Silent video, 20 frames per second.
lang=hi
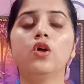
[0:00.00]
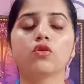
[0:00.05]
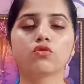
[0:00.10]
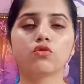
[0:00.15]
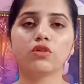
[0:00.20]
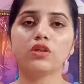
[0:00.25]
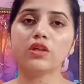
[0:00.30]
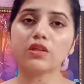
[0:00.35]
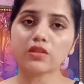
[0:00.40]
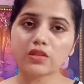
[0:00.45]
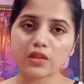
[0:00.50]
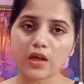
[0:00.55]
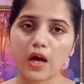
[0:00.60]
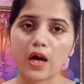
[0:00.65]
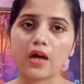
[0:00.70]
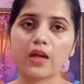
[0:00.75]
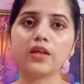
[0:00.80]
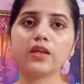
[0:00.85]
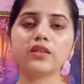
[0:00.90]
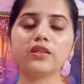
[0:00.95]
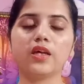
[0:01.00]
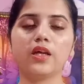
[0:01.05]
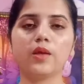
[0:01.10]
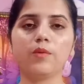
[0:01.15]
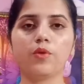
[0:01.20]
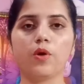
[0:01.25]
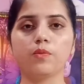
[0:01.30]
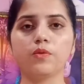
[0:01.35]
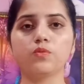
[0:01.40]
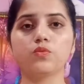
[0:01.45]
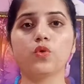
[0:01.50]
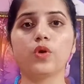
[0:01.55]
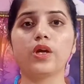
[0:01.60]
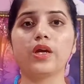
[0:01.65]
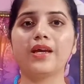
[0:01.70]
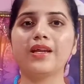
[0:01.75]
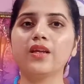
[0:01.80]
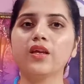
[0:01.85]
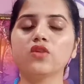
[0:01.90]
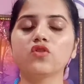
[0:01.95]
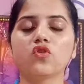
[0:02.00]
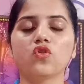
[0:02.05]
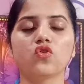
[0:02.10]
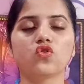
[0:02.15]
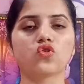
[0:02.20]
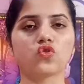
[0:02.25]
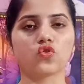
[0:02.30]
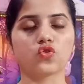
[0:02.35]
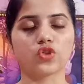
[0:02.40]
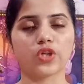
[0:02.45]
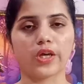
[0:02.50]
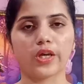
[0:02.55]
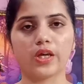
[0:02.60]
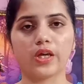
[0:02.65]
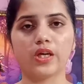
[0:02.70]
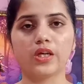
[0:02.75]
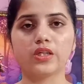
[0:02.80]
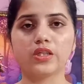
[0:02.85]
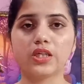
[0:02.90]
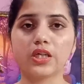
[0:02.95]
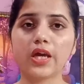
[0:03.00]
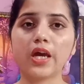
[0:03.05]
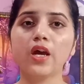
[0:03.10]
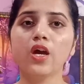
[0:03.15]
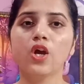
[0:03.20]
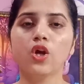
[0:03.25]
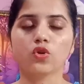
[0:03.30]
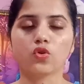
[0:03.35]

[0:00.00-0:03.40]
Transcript: तो ये सारी की सारी प्रॉब्लम्स जो हैं इनके सोल्यूशन हो जाएंगे ठीक है